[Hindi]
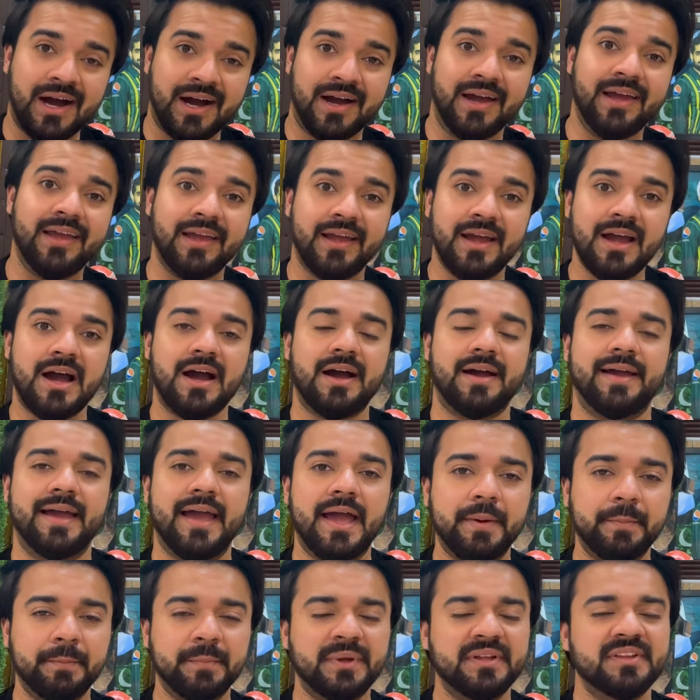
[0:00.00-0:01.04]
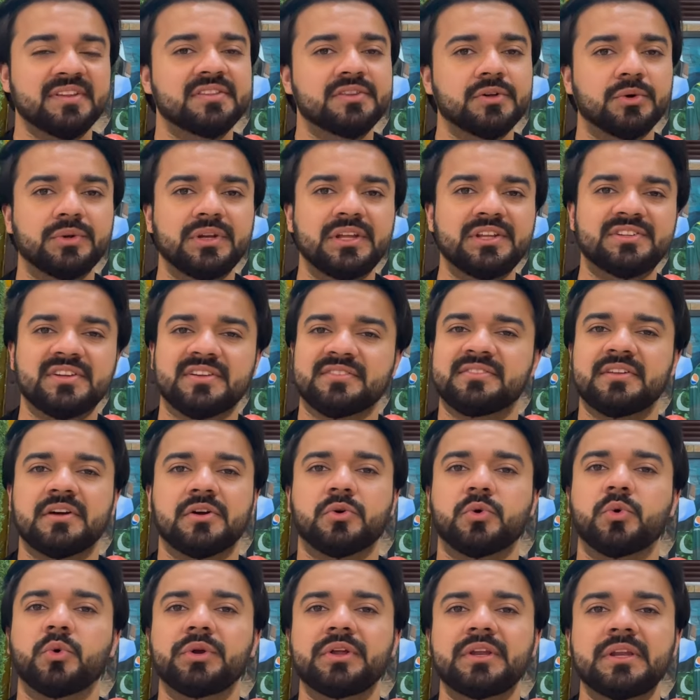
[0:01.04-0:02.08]
आएगा एम एस धोनी जैसा
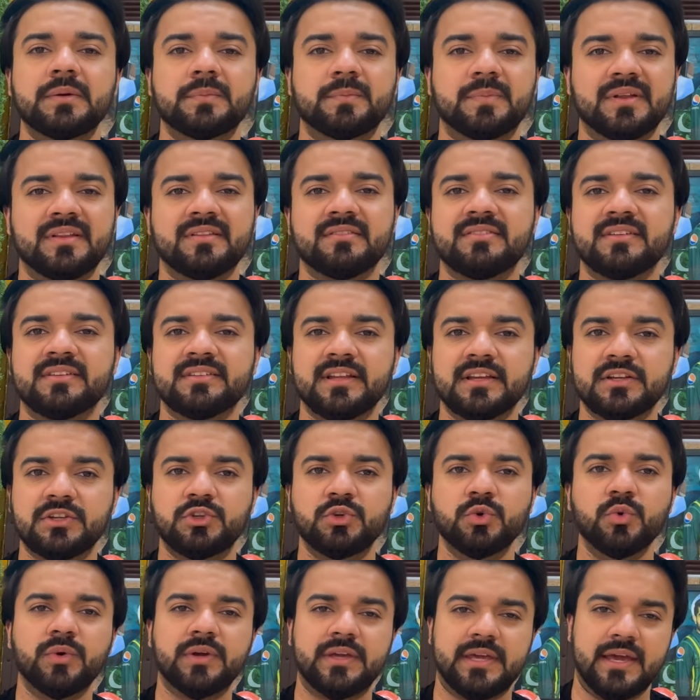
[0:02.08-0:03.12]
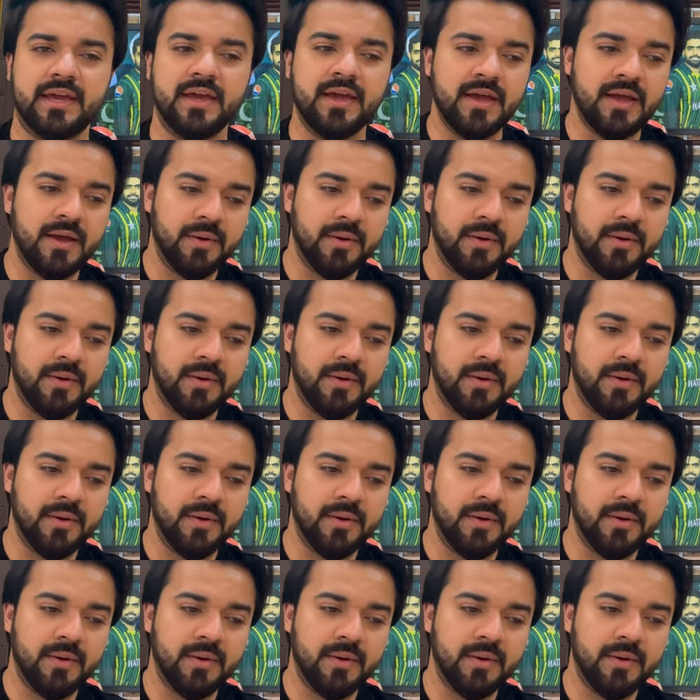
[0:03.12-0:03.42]
कोई नहीं बन सकता क्योंकि